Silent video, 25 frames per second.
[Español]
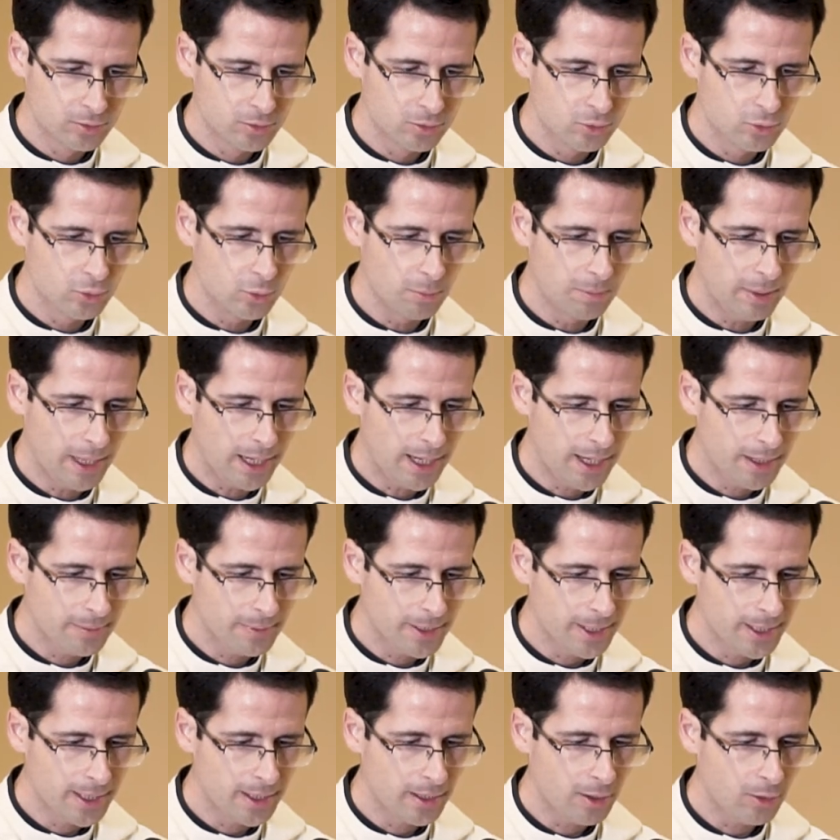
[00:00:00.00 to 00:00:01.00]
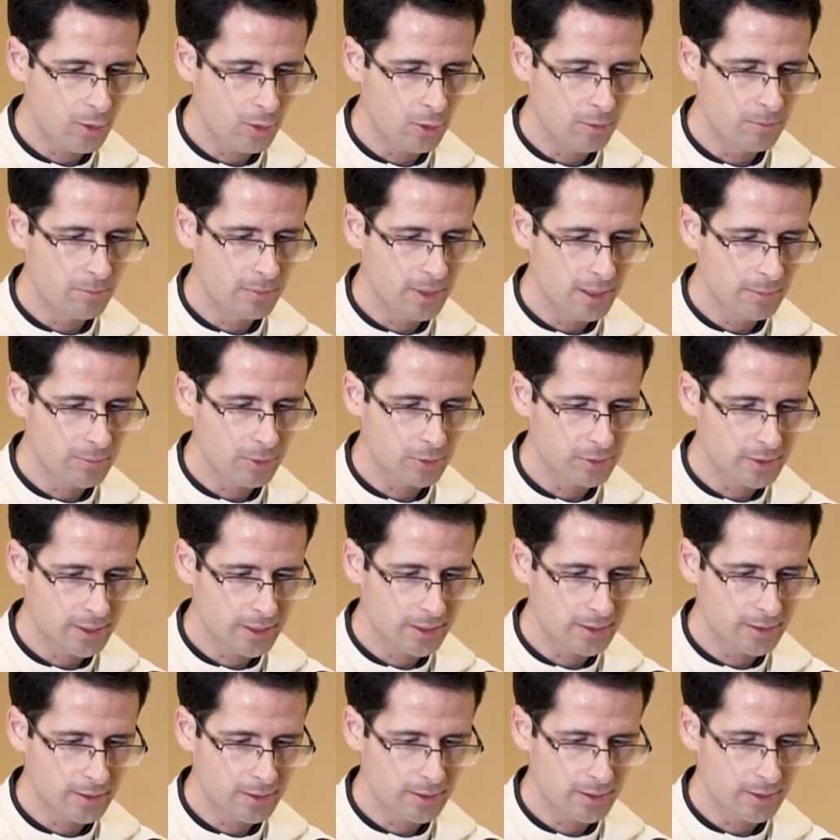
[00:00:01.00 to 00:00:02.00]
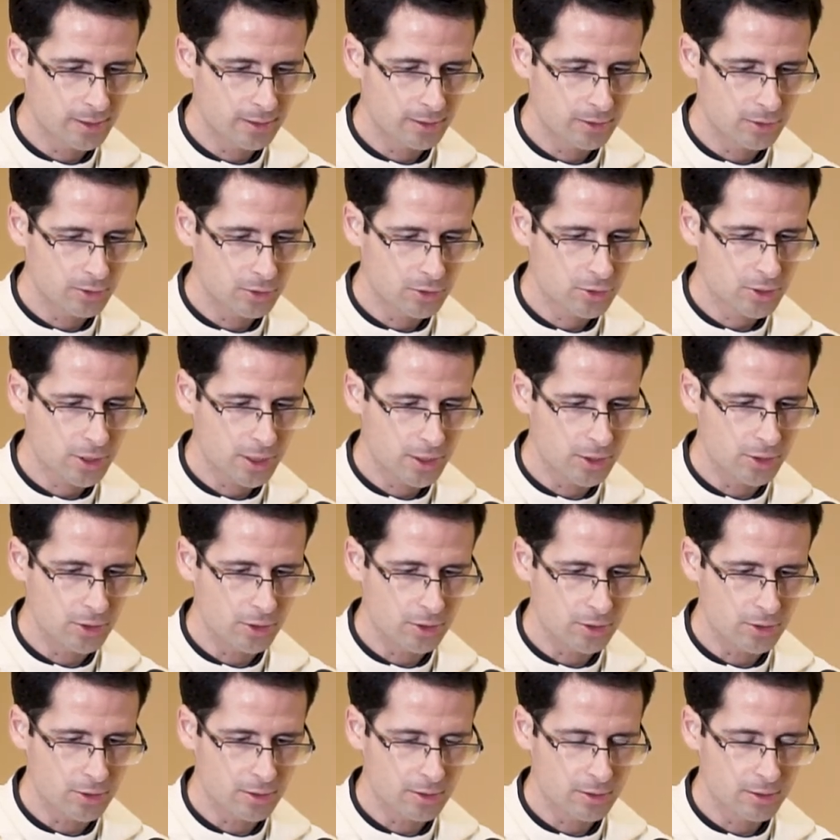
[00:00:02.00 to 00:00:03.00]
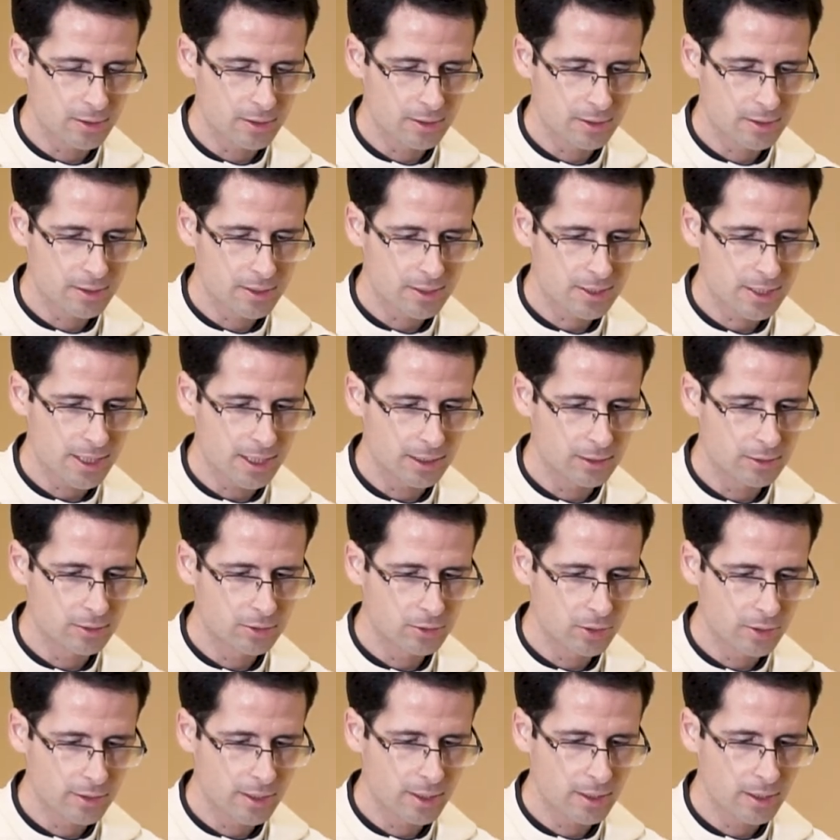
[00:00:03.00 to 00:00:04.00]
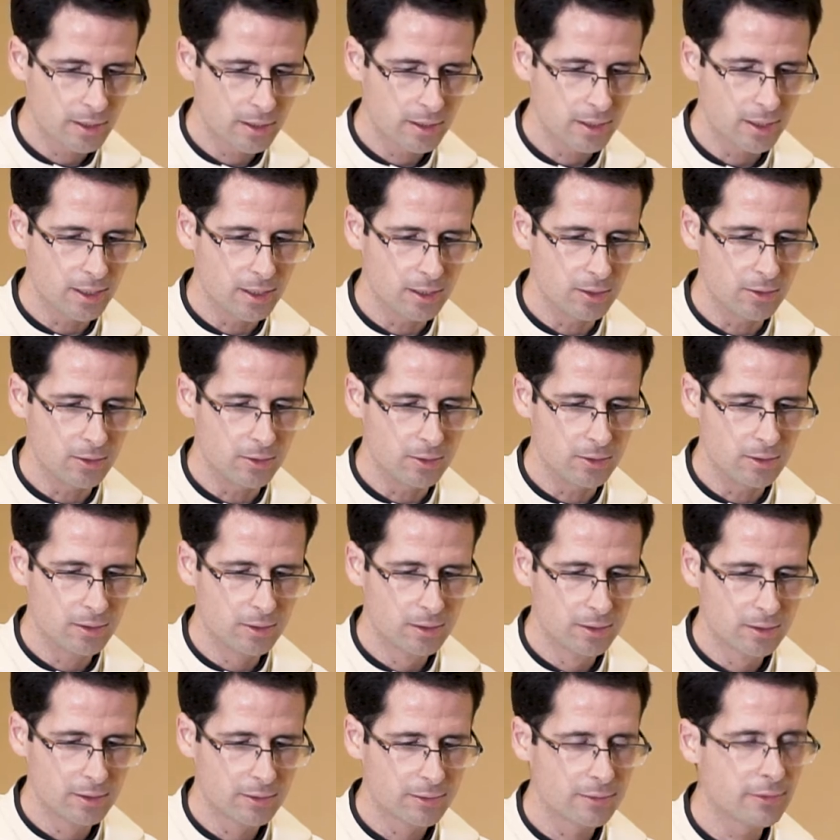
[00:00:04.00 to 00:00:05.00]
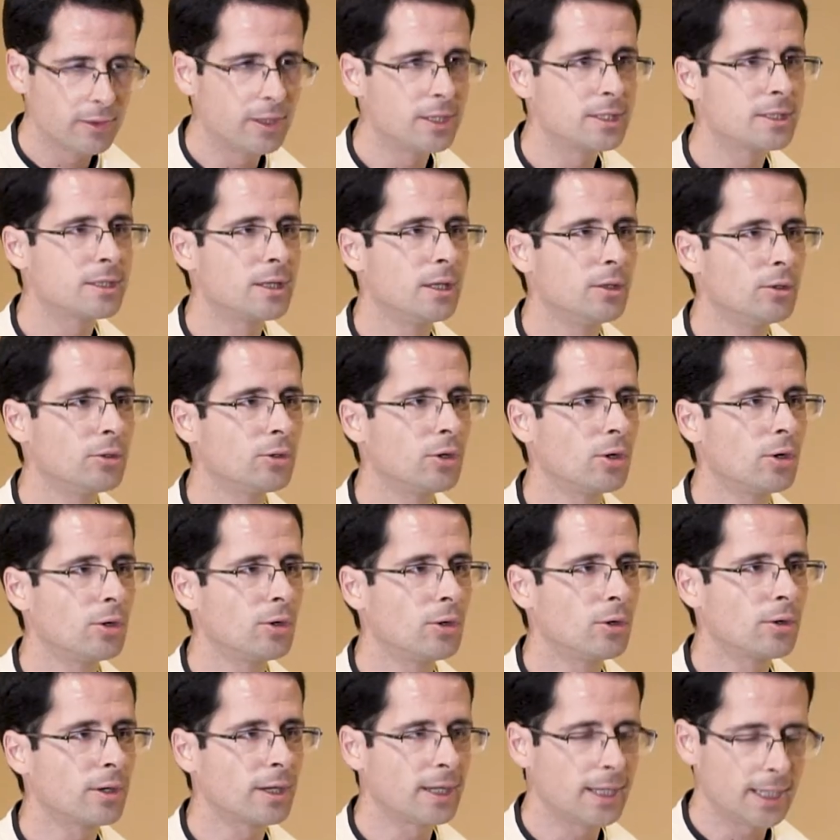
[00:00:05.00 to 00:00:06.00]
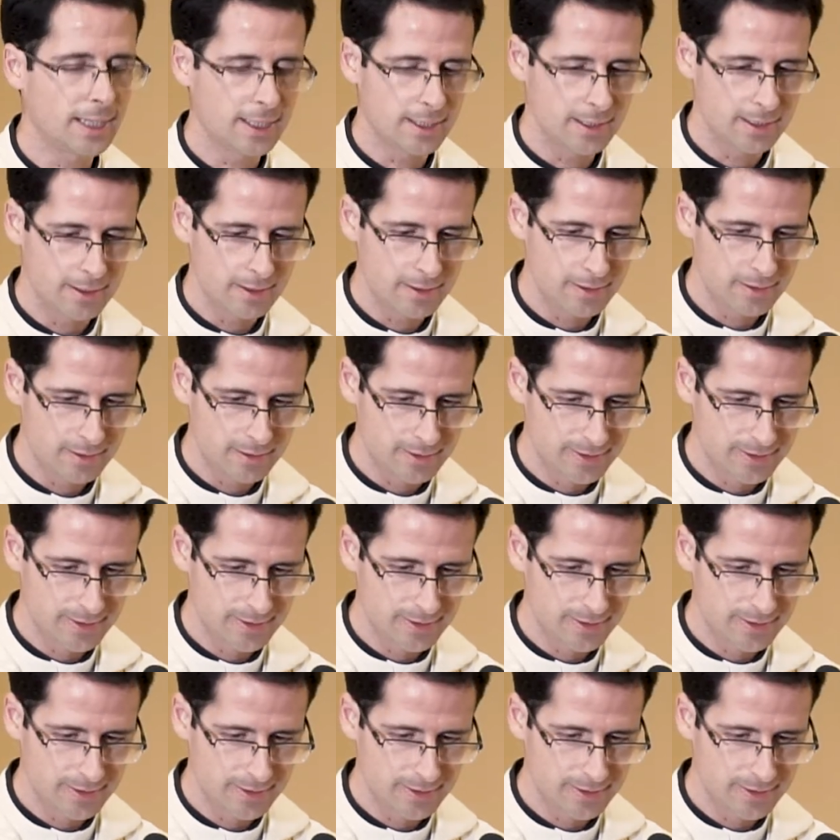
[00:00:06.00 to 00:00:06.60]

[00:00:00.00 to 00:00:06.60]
tu palabra omnipotente, oh Señor, saltó del cielo desde el trono real.